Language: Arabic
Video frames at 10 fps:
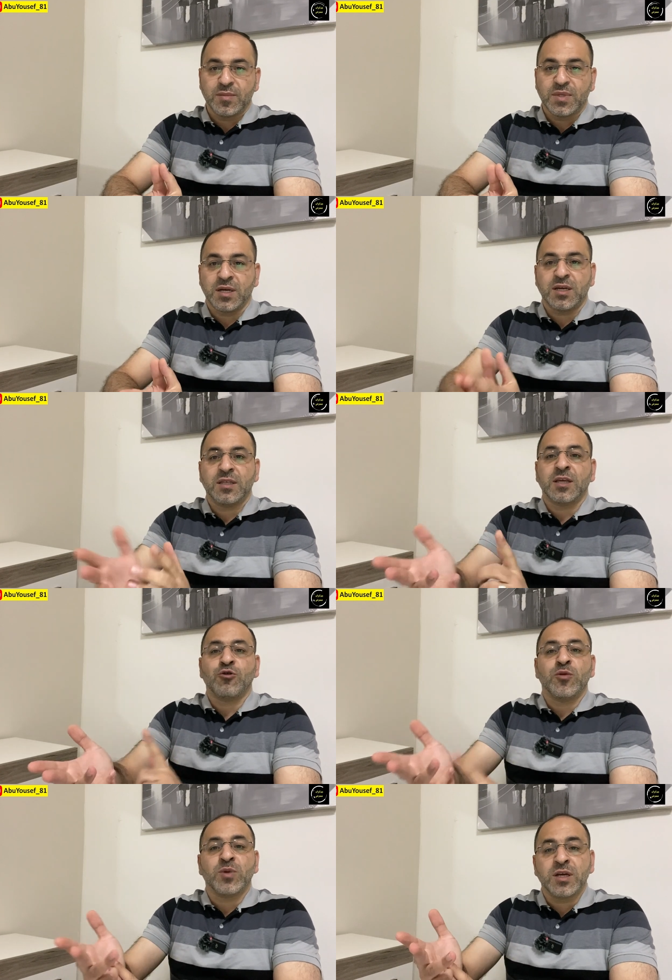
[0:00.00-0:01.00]
يعني انت
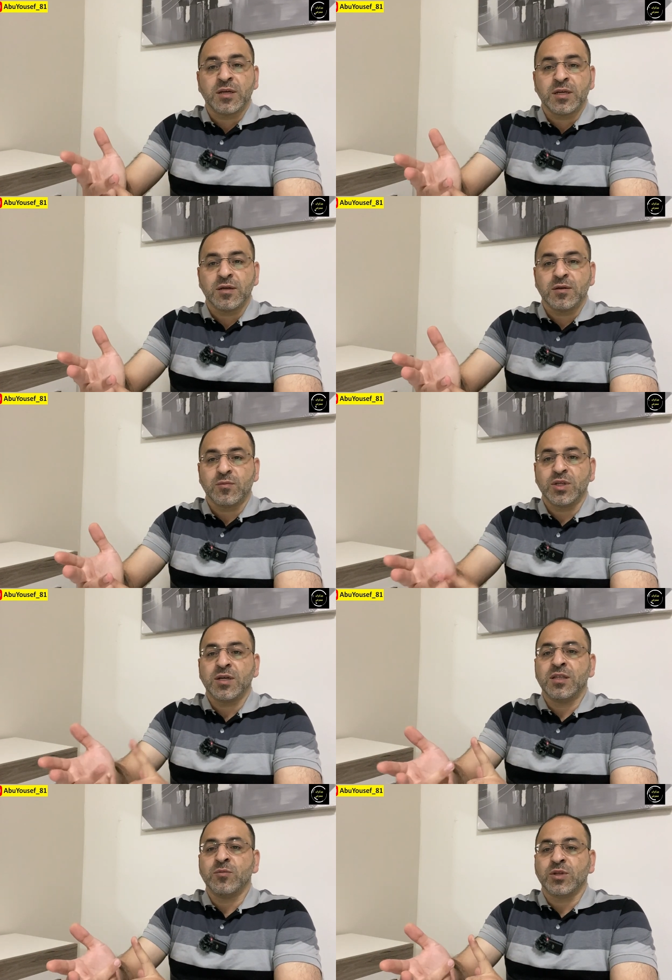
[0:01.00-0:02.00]
لو امريكي
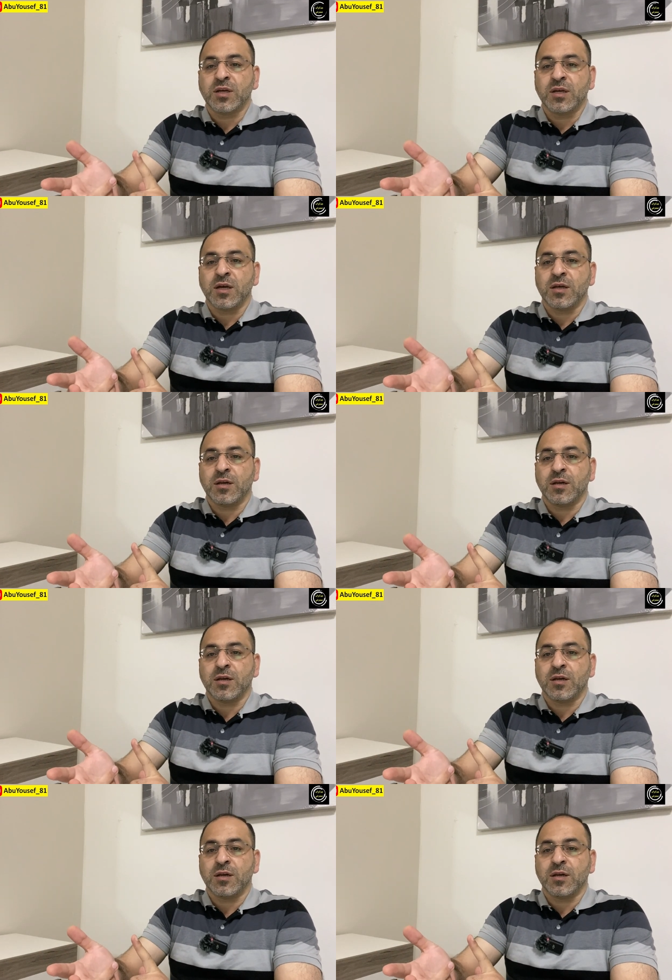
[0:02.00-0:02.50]
بتقدم طريقه